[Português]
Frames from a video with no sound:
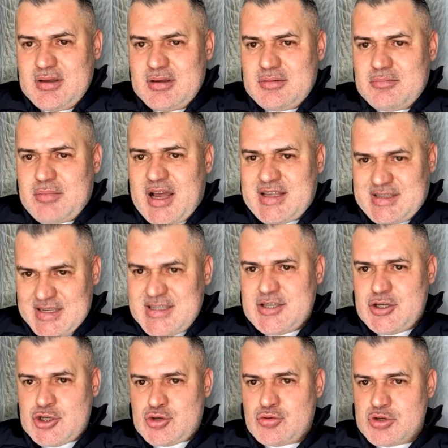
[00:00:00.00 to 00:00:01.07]
Mas esse
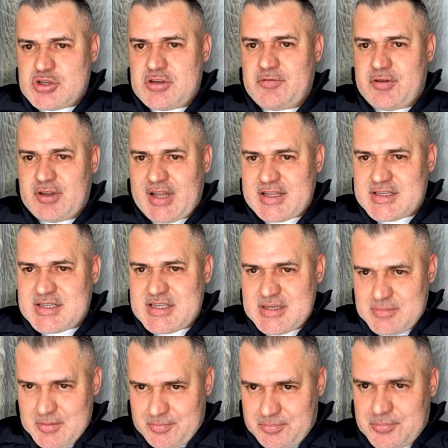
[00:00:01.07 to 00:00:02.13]
discurso que veio lá de cima,